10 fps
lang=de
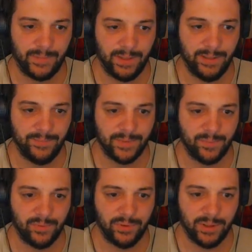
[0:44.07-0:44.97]

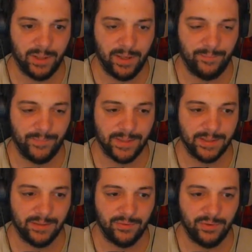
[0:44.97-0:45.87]
Lebenspunkte haben. Das ist
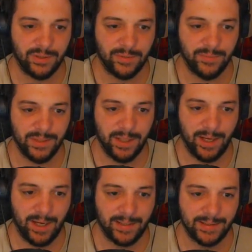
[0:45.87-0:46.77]
natürlich ziemlich
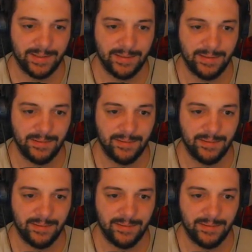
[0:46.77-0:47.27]
assi.